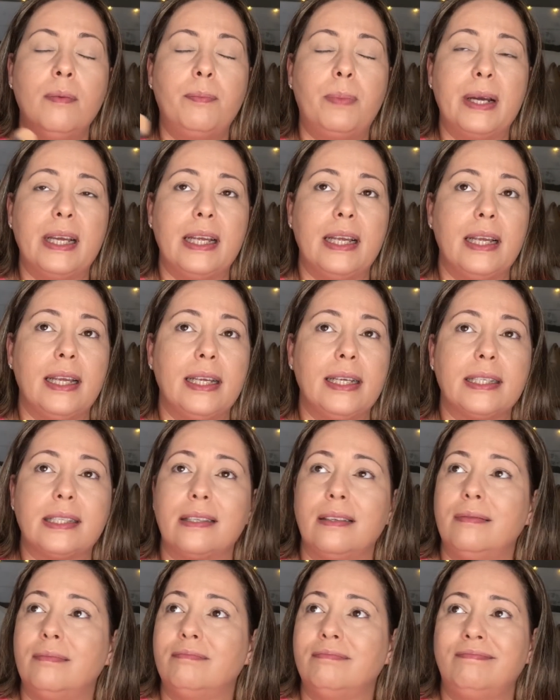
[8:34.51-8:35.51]

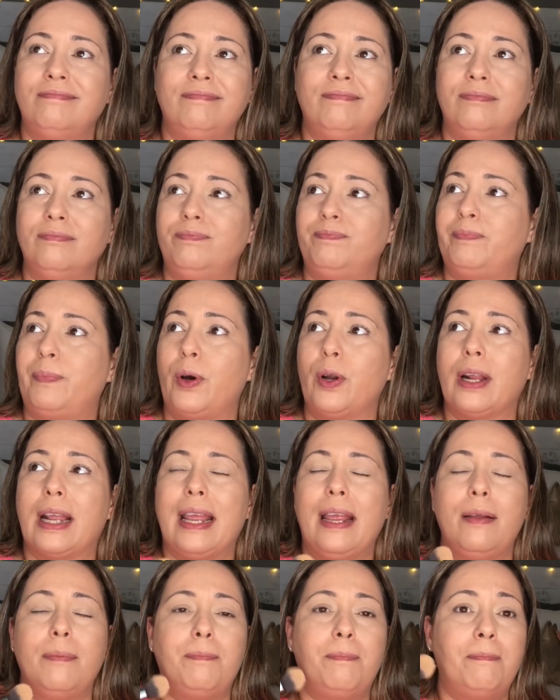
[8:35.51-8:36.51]
pues mm,
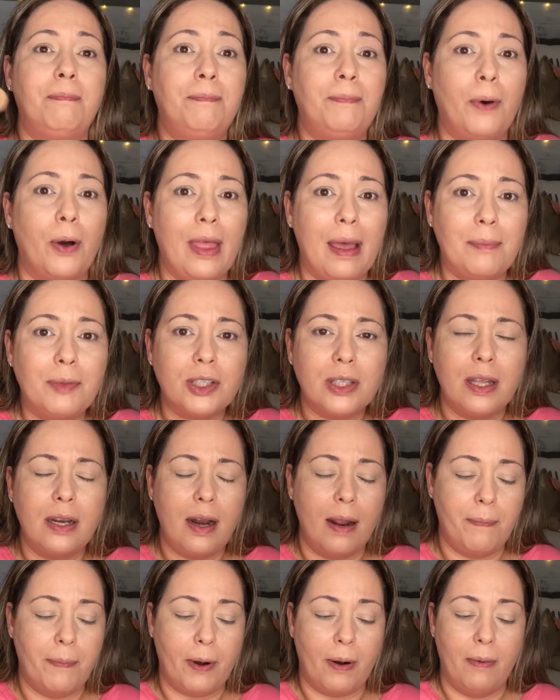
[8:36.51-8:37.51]
porque podamos
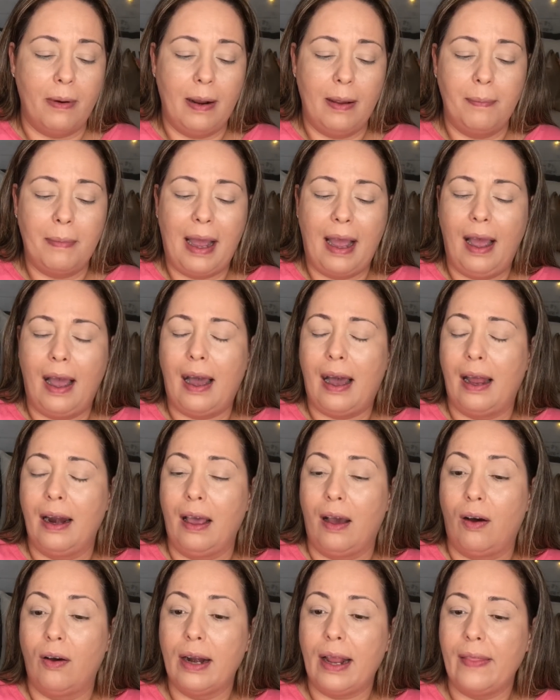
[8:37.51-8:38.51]
tener problema a
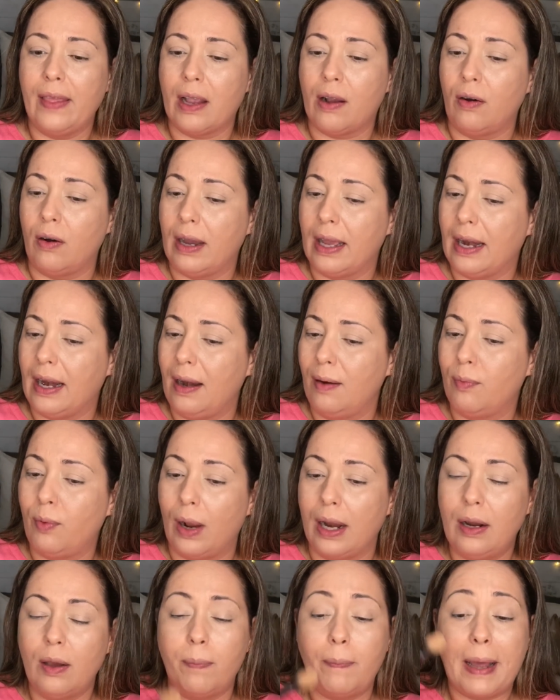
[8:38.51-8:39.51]
la hora de coger el
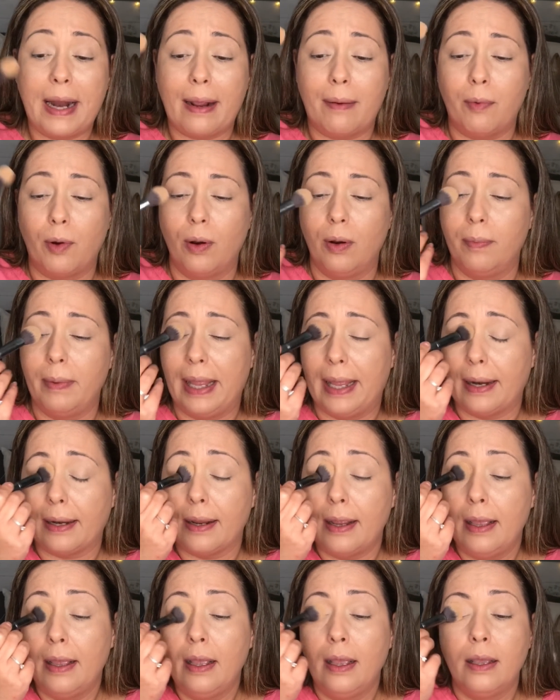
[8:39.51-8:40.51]
vuelo para volver.
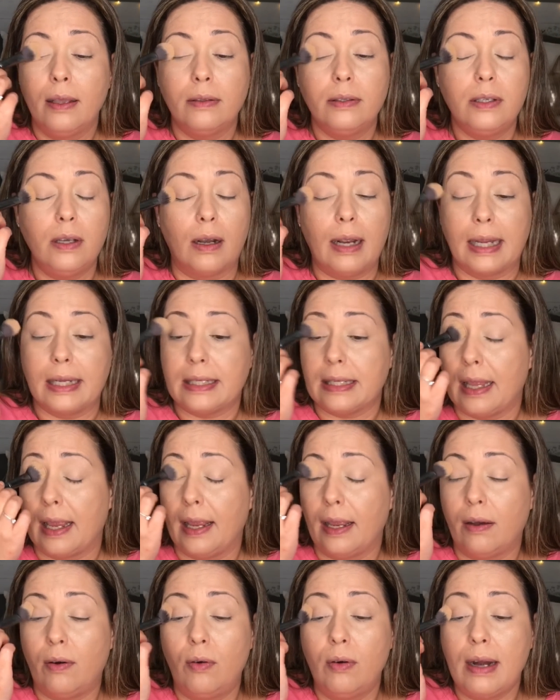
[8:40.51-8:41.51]
Yo qué
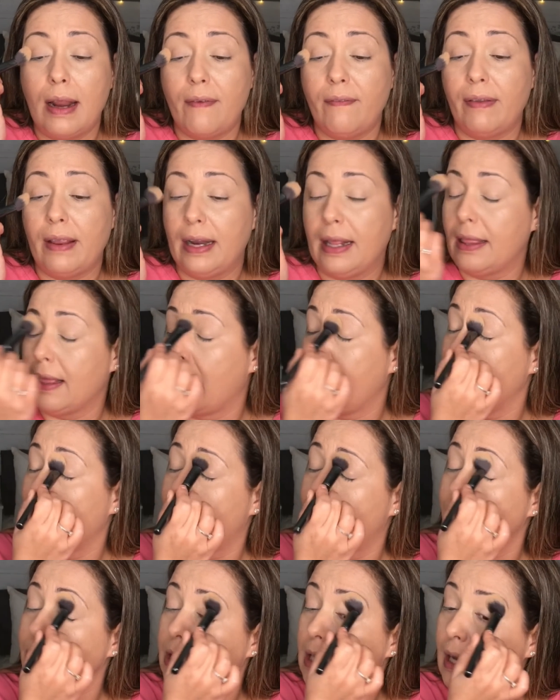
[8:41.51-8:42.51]
sé, una infinidad de
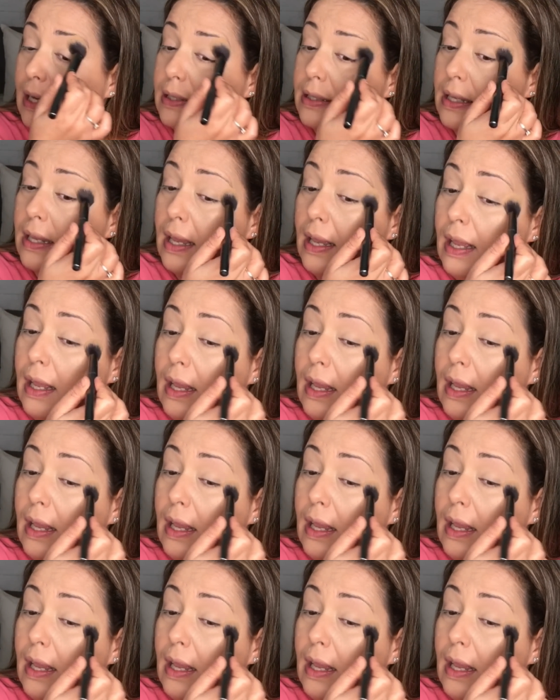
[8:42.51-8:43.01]
cosas